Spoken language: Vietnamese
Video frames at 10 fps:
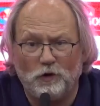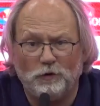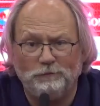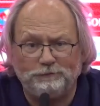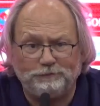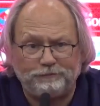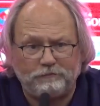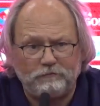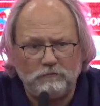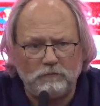"Các cầu thủ được gọi lên
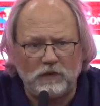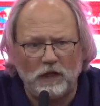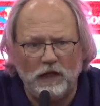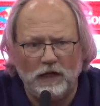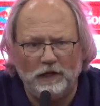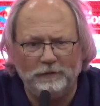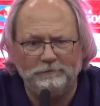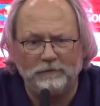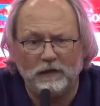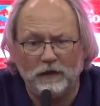tuyển Philippines có nhiều
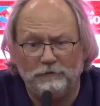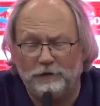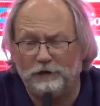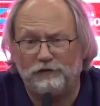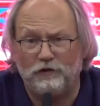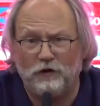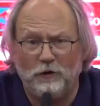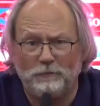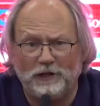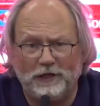người không nói chung một thứ
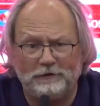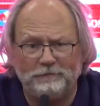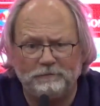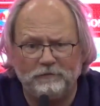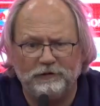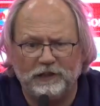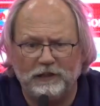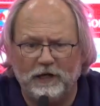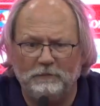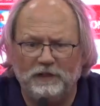tiếng. Tuy
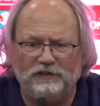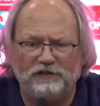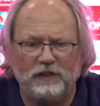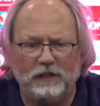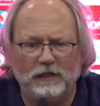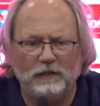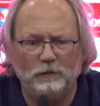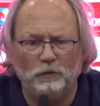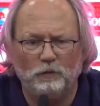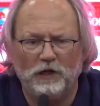nhiên, lên tuyển với họ
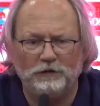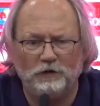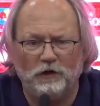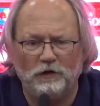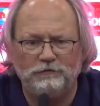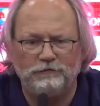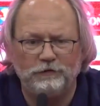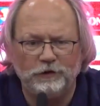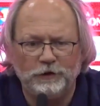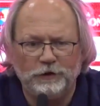là niềm vinh dự và tự
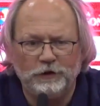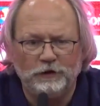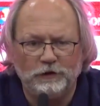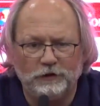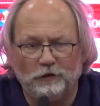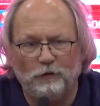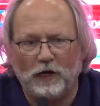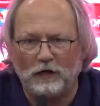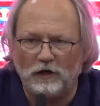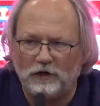hào lớn lao.
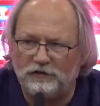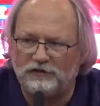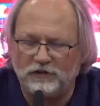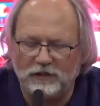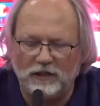Hát được quốc